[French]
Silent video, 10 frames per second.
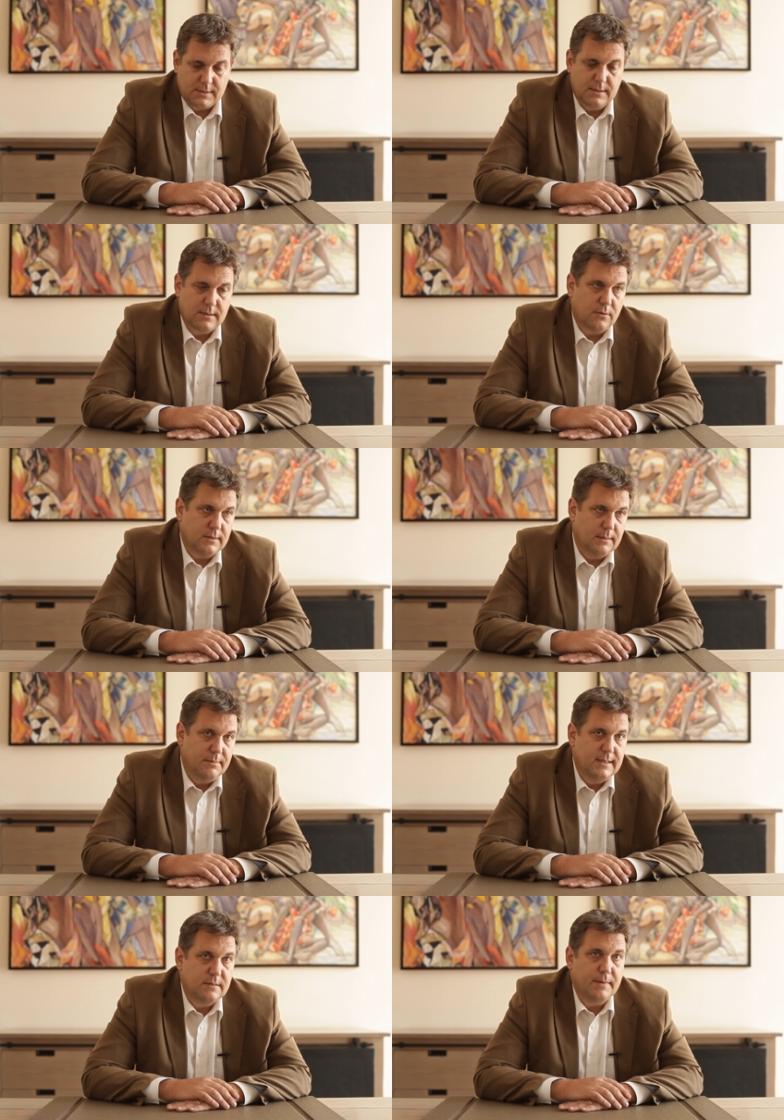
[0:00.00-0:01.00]
ne se
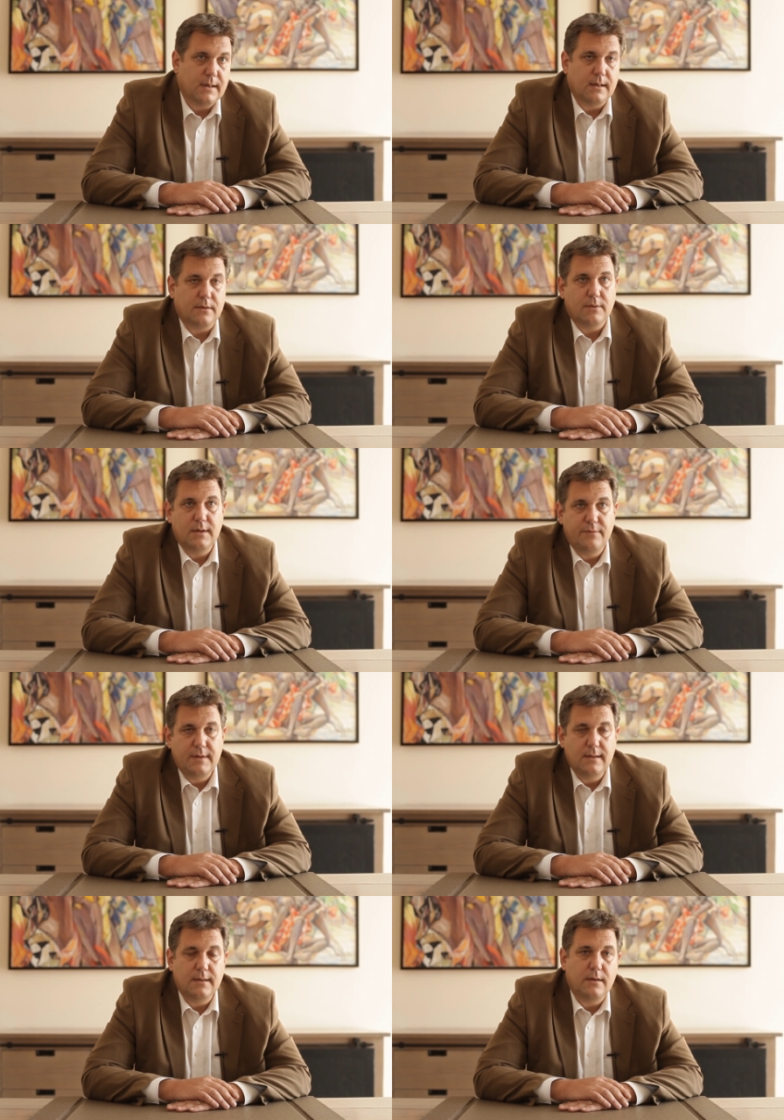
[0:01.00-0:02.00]
rentabilise pas dans les
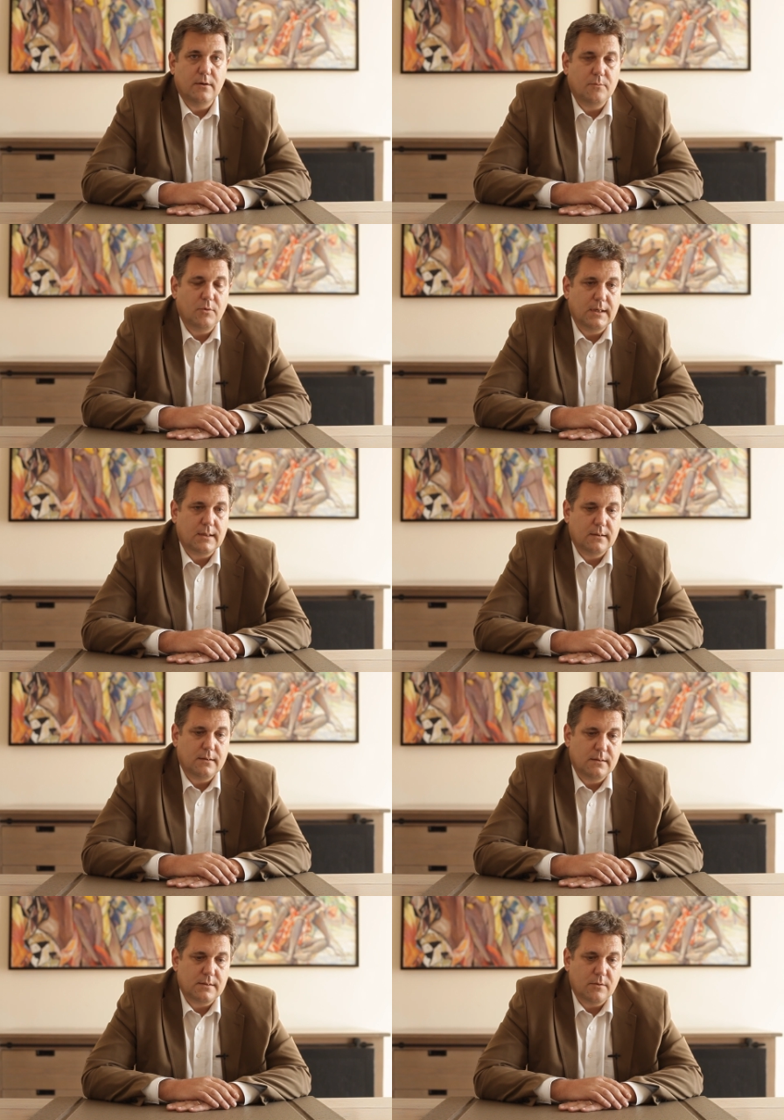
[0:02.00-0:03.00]
villes qui ont moins
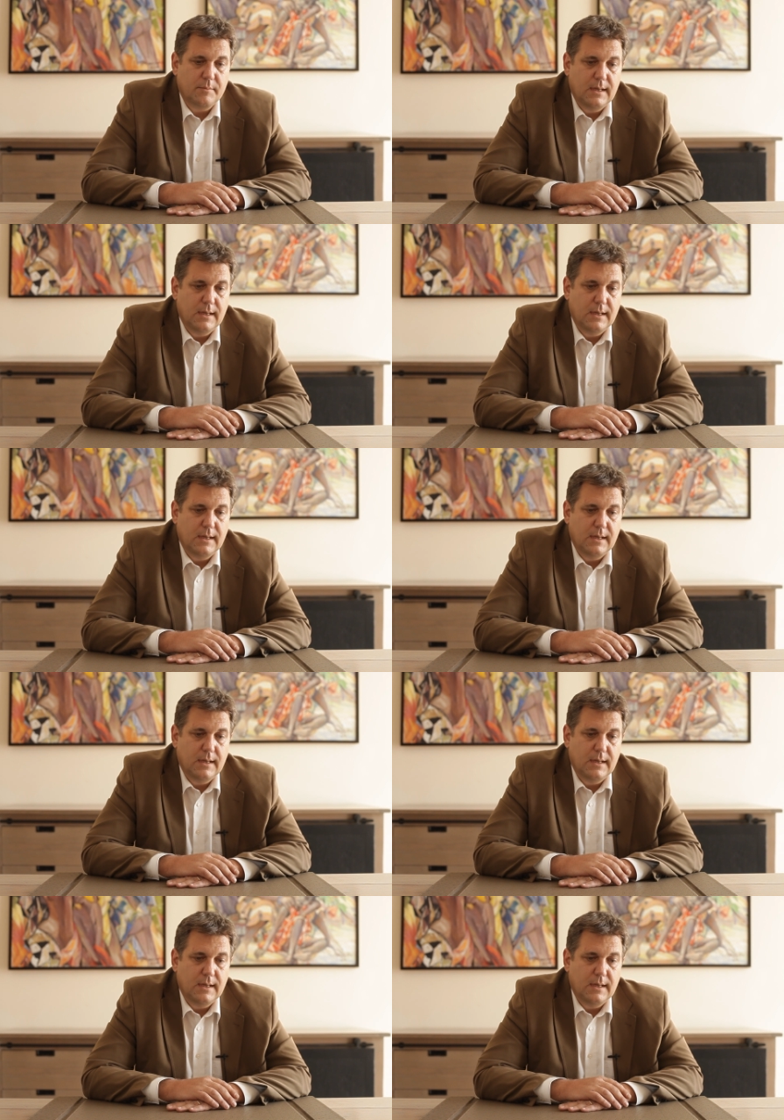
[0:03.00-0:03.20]
que 100 000